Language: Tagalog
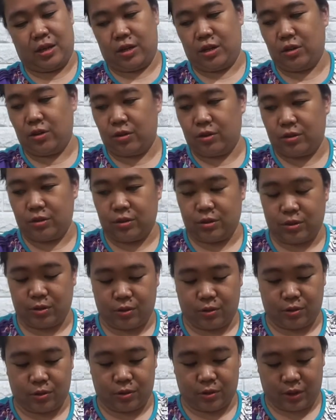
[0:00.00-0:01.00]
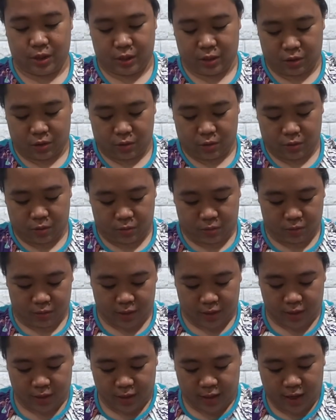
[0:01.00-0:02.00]
Yun. So, ito.
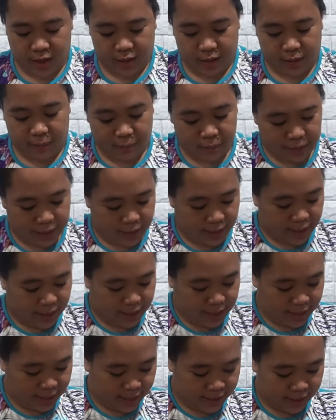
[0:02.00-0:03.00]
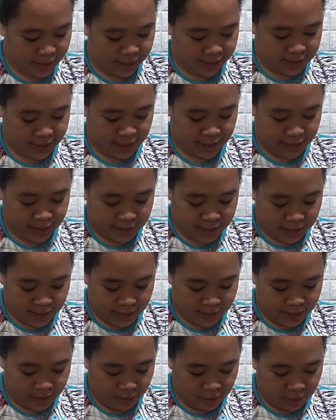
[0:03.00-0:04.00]
Nating patagalin. Excited na
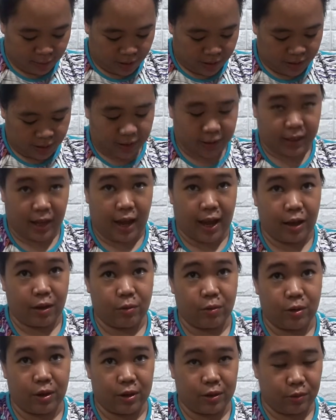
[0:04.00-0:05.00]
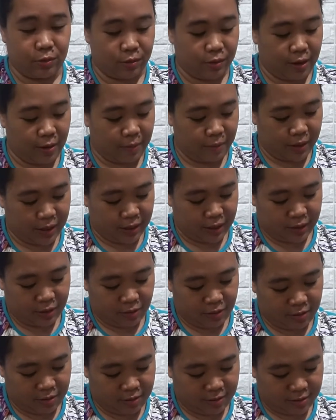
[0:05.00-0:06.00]
rin kayo makita kung anong laman
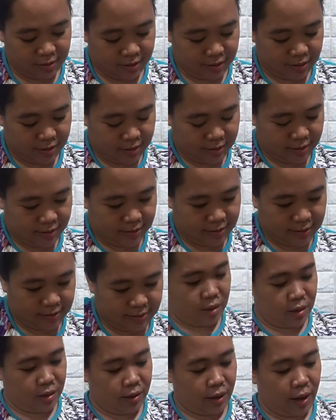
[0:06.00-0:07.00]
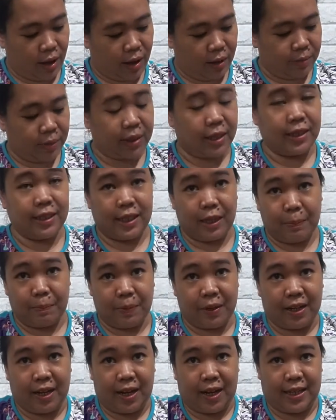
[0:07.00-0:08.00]
ito. Uh, maganda yung
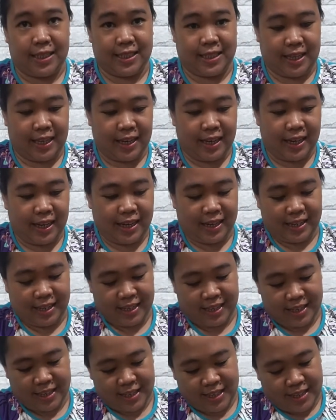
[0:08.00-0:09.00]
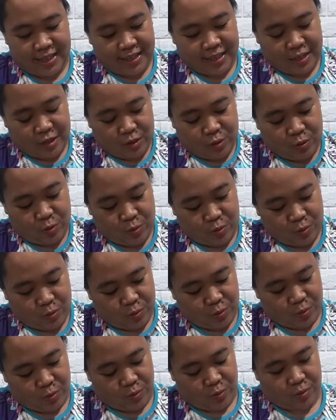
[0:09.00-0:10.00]
pagkakasil
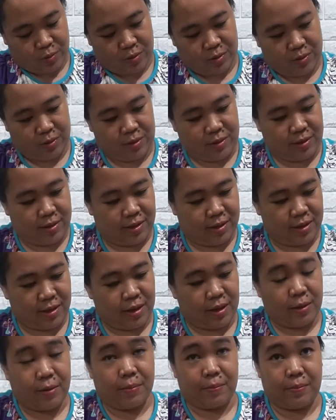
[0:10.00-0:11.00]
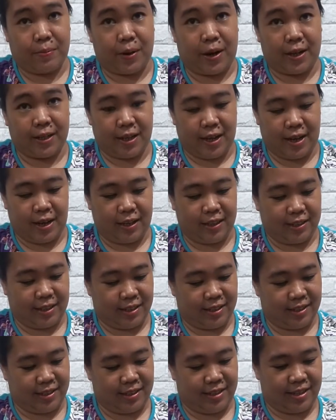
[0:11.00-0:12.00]
nung product.
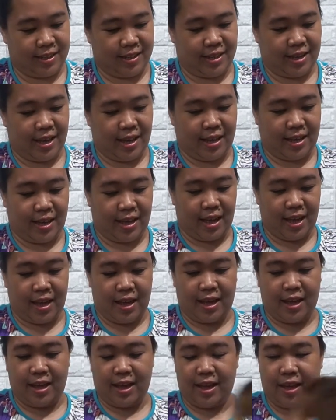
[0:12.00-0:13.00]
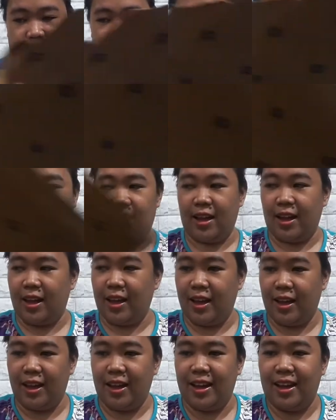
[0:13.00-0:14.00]
Ayan. Ayan.
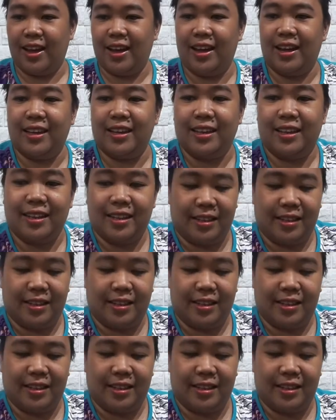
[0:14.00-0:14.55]
Ay!